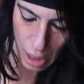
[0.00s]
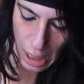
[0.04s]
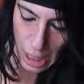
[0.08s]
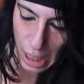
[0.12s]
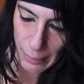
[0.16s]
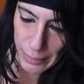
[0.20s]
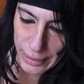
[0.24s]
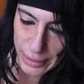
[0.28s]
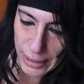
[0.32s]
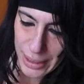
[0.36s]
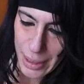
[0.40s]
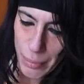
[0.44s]

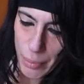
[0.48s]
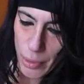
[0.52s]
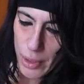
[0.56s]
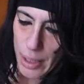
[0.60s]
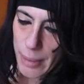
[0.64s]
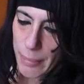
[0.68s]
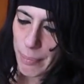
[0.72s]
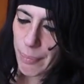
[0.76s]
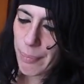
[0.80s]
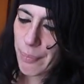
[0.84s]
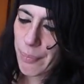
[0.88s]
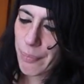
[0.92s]
A ver, ¿qué tipo
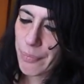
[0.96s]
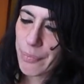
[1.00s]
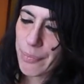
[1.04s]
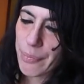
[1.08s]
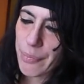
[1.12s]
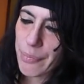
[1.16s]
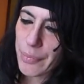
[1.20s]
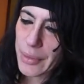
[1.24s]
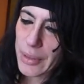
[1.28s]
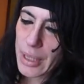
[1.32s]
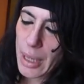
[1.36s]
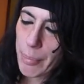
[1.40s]
de,
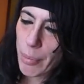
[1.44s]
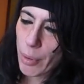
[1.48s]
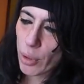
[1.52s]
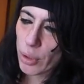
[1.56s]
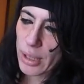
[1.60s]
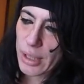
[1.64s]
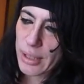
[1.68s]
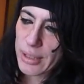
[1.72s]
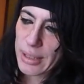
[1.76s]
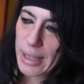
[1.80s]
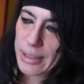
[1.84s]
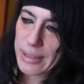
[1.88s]
mm,
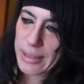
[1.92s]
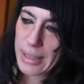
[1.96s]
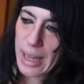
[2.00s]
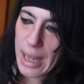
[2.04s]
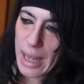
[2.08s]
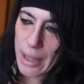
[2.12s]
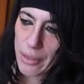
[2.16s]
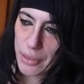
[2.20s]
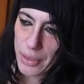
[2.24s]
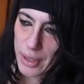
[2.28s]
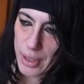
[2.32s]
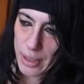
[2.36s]
protestas
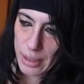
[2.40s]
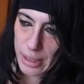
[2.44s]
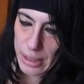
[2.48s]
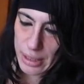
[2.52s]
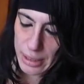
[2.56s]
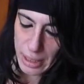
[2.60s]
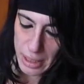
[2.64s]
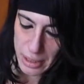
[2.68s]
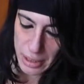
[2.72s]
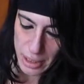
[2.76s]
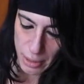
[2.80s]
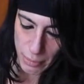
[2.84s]
hace
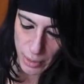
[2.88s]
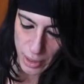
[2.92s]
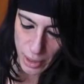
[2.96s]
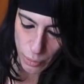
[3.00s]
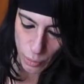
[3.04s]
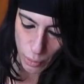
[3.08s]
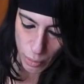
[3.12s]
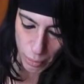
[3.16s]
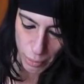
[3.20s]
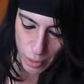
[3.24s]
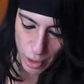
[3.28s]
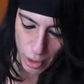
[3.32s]
este individuo?